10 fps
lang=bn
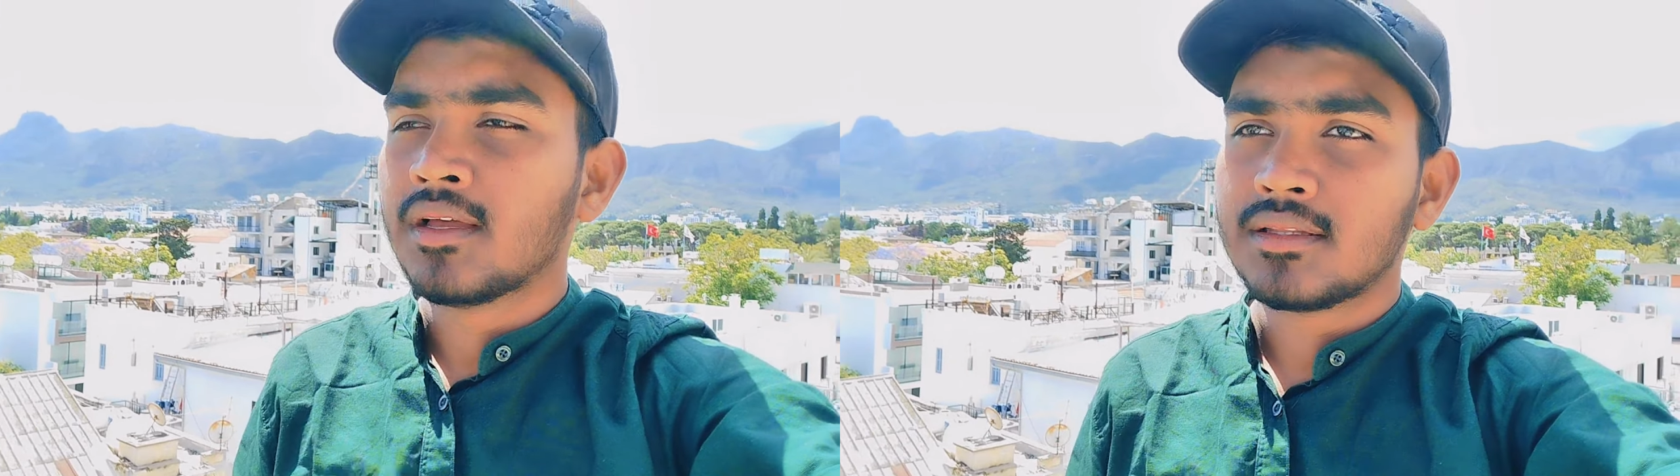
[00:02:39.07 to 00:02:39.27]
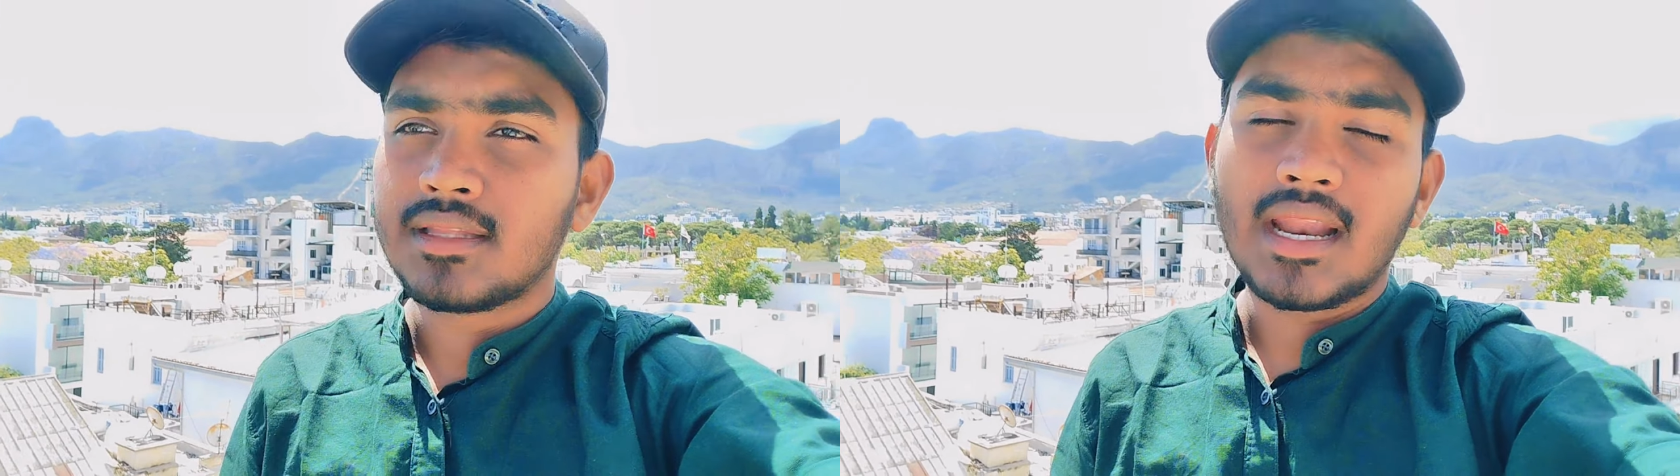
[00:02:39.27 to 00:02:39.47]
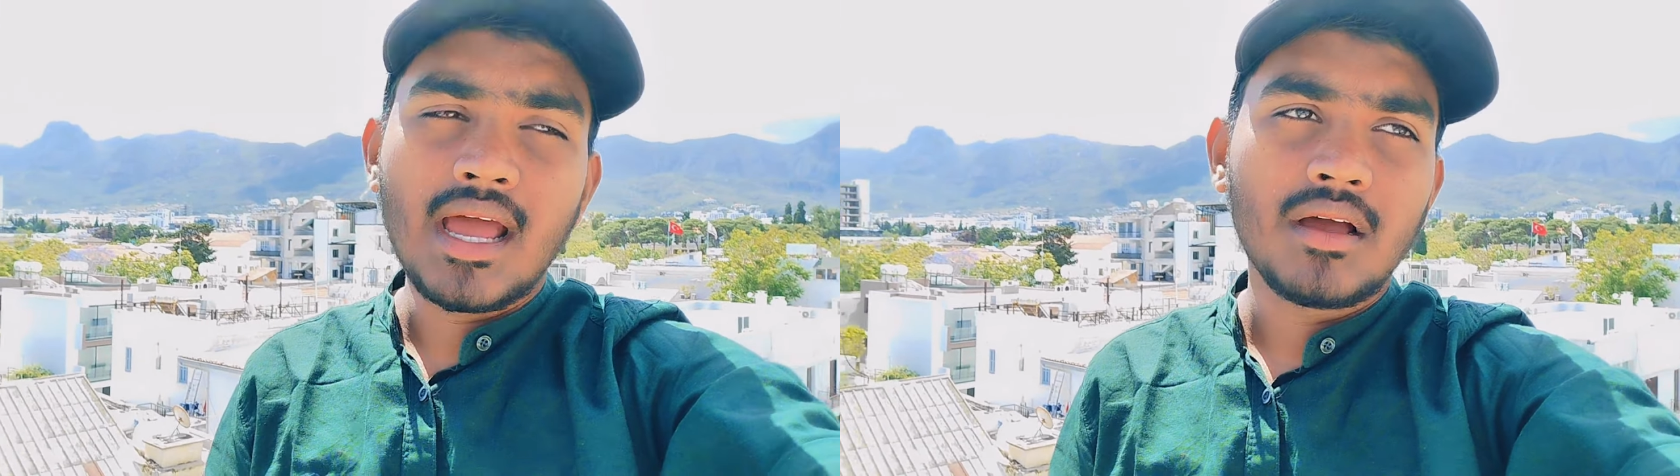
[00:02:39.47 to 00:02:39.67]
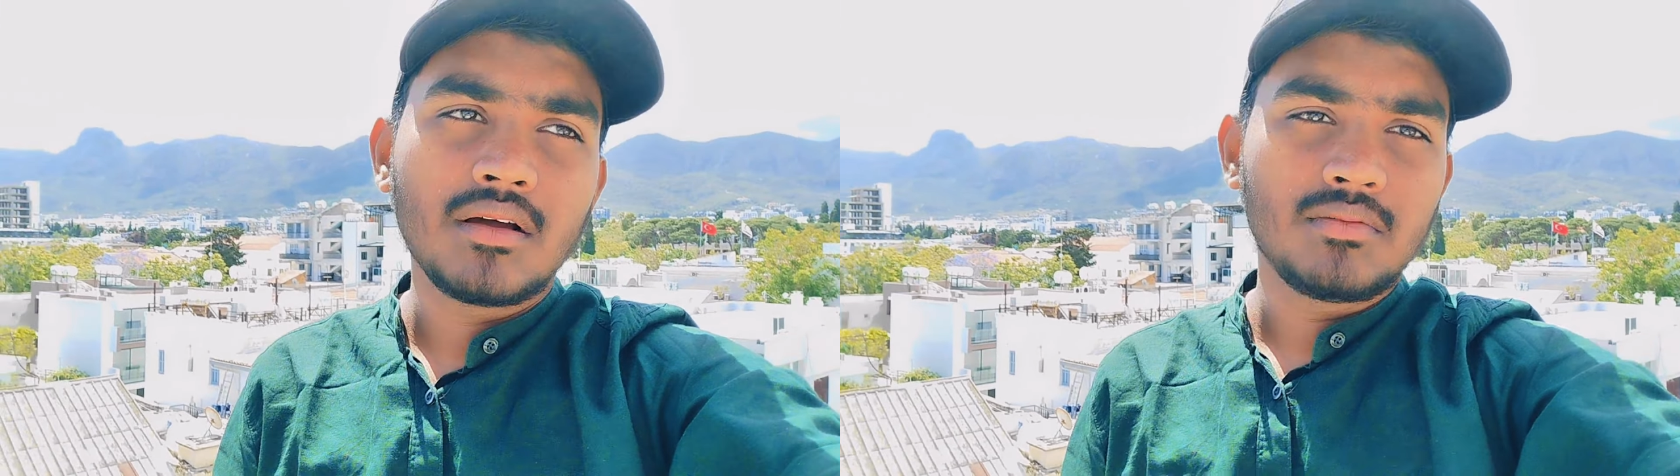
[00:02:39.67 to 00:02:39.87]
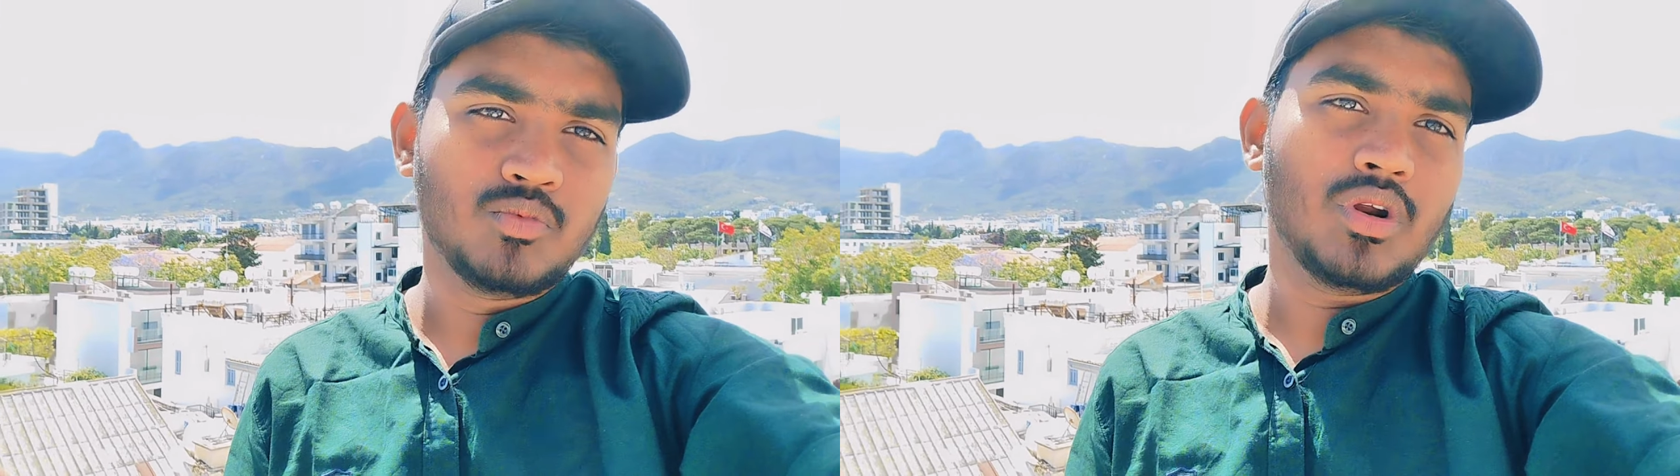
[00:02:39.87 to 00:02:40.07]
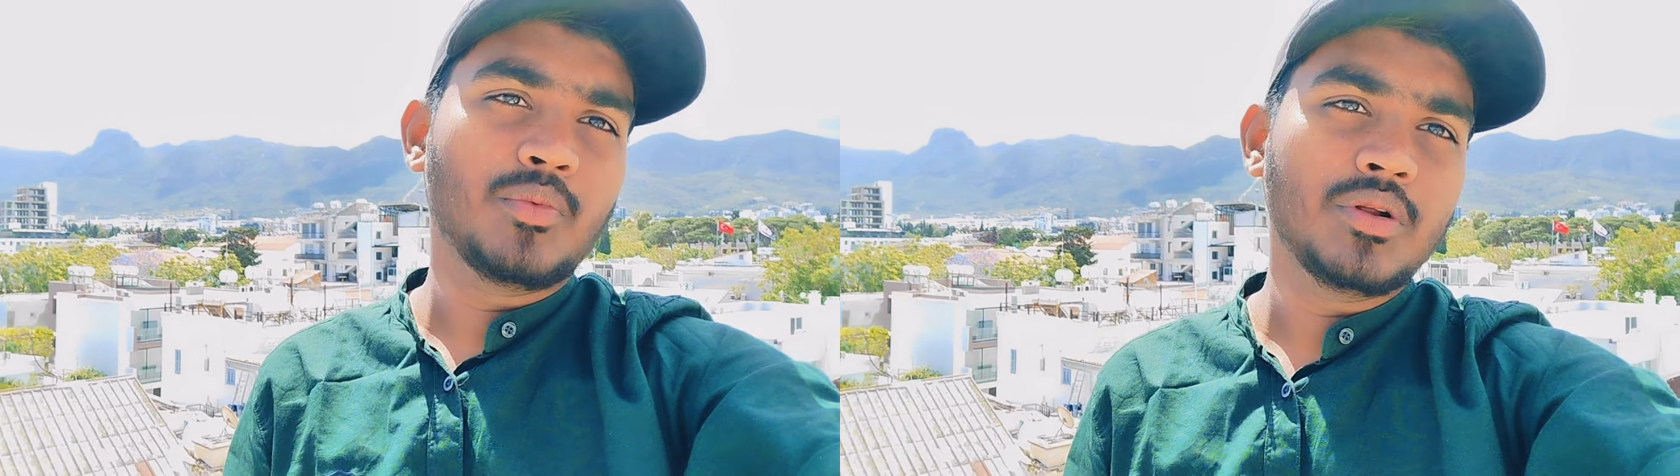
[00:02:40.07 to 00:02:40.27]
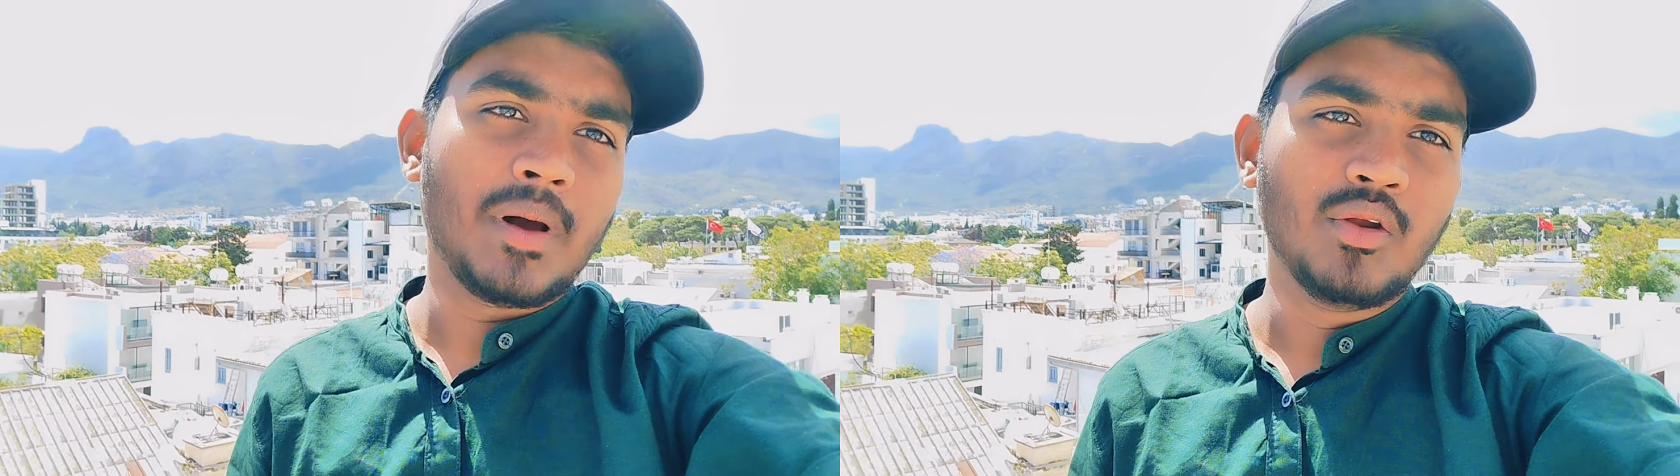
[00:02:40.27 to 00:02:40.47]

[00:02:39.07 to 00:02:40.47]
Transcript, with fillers: তারা মোটামুটি ভালো